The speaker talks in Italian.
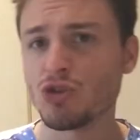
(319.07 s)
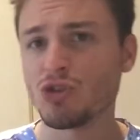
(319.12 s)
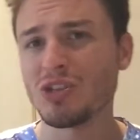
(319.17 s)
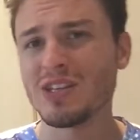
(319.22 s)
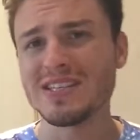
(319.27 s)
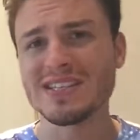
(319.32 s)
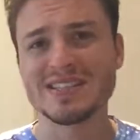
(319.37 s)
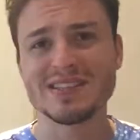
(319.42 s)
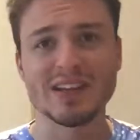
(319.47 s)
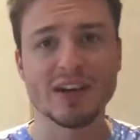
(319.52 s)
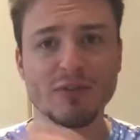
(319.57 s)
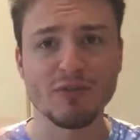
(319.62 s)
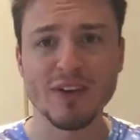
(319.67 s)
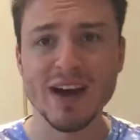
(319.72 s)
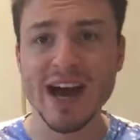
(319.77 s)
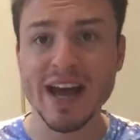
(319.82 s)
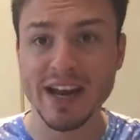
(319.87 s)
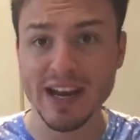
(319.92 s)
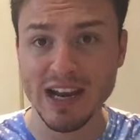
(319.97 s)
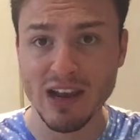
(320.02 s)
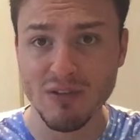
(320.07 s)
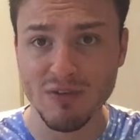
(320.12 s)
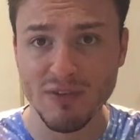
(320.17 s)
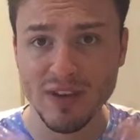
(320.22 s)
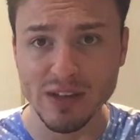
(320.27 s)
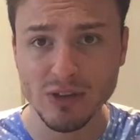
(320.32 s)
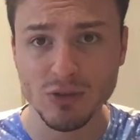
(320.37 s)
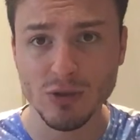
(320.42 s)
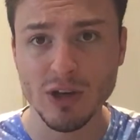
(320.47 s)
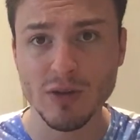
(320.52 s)
di strafare e l'ha
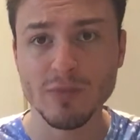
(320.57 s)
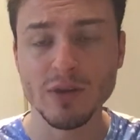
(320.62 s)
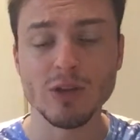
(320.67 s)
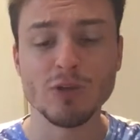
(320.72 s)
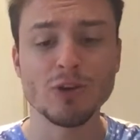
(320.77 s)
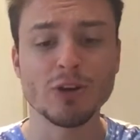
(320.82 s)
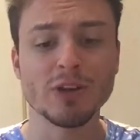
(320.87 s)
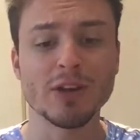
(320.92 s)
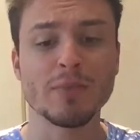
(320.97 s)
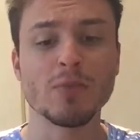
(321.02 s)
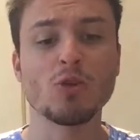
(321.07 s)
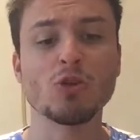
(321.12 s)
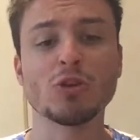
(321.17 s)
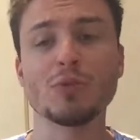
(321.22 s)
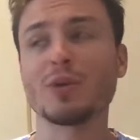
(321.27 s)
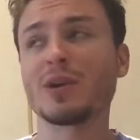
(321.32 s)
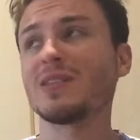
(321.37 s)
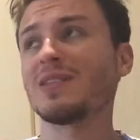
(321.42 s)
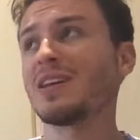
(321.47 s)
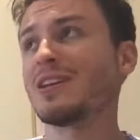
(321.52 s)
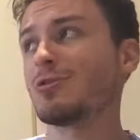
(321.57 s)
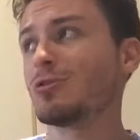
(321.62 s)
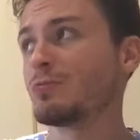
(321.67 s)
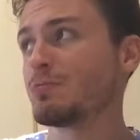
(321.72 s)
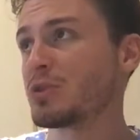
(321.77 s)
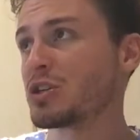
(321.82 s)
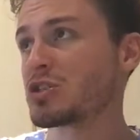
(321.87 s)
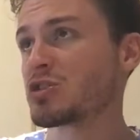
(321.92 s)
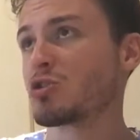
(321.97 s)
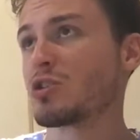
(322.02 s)
fatto nel migliore dei modi prendendo un
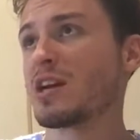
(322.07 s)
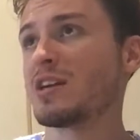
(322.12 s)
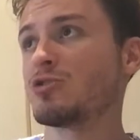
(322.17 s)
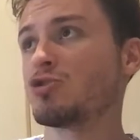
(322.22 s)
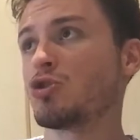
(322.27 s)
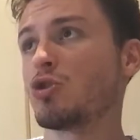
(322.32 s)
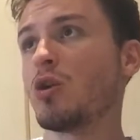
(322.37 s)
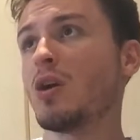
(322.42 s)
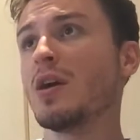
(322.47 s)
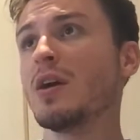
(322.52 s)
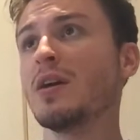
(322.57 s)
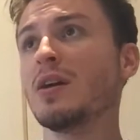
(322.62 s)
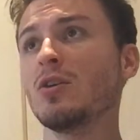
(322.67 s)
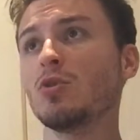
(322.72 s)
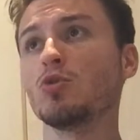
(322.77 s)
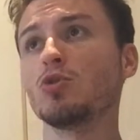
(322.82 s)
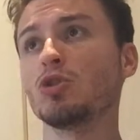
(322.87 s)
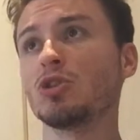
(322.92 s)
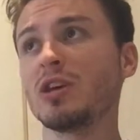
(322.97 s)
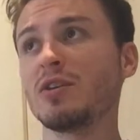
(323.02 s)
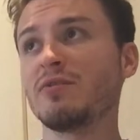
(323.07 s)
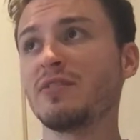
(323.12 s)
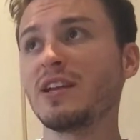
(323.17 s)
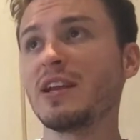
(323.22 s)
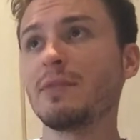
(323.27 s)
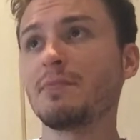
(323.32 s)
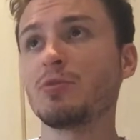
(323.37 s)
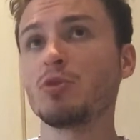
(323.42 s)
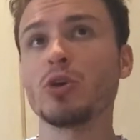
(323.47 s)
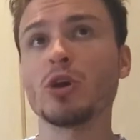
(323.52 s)
personaggio uno dei
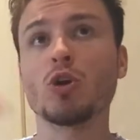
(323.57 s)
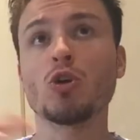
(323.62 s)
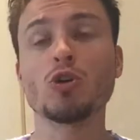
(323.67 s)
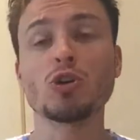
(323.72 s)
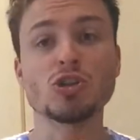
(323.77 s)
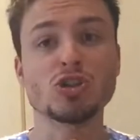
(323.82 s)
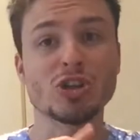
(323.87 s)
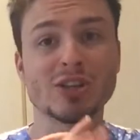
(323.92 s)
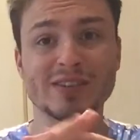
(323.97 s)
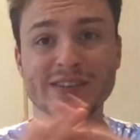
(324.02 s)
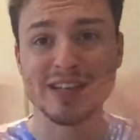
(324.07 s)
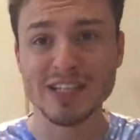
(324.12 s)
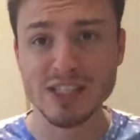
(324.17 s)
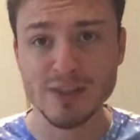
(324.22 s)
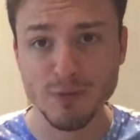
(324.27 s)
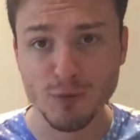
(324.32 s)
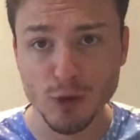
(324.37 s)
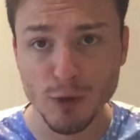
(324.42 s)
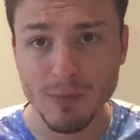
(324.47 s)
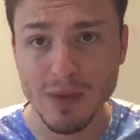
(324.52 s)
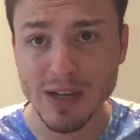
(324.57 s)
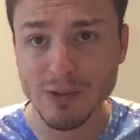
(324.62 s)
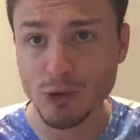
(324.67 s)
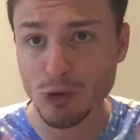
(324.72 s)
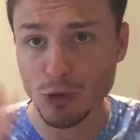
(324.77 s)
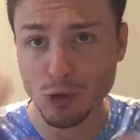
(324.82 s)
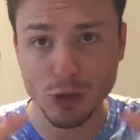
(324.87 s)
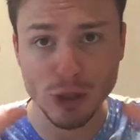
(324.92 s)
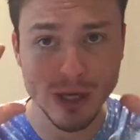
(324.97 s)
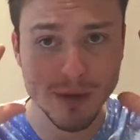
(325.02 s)
villain più iconici e
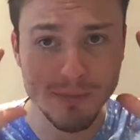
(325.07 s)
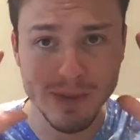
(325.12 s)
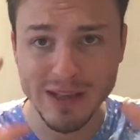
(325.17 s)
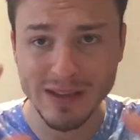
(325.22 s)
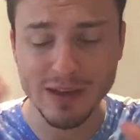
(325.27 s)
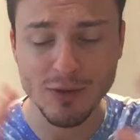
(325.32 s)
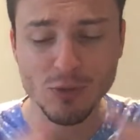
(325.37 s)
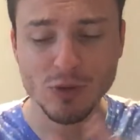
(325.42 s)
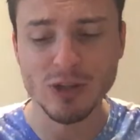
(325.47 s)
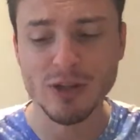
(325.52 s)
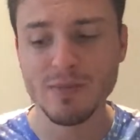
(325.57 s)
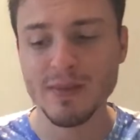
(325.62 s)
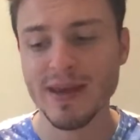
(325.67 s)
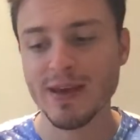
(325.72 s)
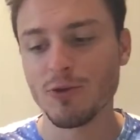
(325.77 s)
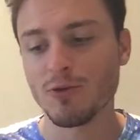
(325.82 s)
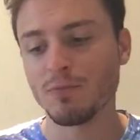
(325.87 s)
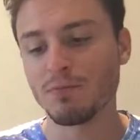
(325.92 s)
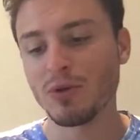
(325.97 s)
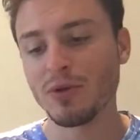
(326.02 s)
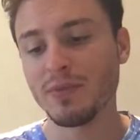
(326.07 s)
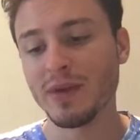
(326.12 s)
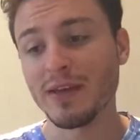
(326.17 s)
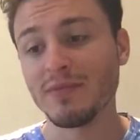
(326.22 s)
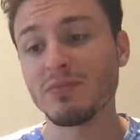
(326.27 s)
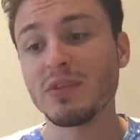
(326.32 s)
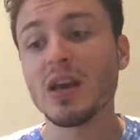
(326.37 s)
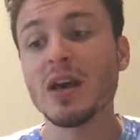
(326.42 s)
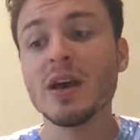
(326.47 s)
trasformandolo totalmente quindi i miei complimenti